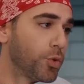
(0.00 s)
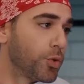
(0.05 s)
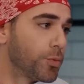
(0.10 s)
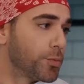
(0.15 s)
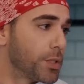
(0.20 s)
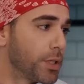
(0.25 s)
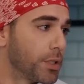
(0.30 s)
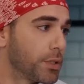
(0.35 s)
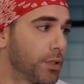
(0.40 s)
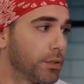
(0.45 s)

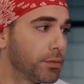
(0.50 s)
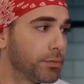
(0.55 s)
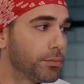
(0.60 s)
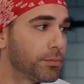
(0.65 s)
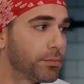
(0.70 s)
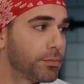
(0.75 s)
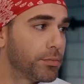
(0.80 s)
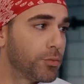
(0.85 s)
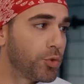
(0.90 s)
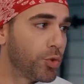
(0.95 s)
yapmıyorum zaten.
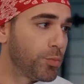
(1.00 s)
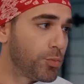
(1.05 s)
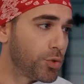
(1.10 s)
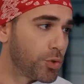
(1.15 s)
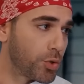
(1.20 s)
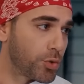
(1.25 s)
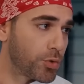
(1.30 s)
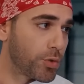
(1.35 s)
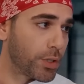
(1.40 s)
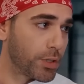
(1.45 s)
Dün
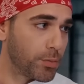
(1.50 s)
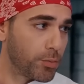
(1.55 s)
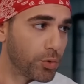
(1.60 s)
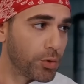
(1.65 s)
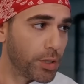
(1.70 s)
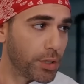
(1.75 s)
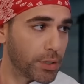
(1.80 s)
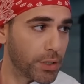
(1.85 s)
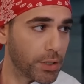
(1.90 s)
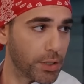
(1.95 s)
bir söz
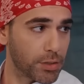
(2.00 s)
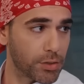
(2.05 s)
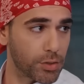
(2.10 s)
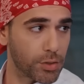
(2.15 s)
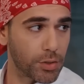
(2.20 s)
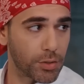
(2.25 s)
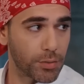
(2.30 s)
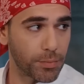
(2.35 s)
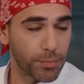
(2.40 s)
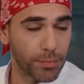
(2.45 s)
verdim onu yerine
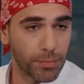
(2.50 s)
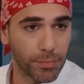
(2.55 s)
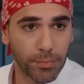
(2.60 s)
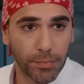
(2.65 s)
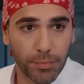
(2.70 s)
getiriyorum.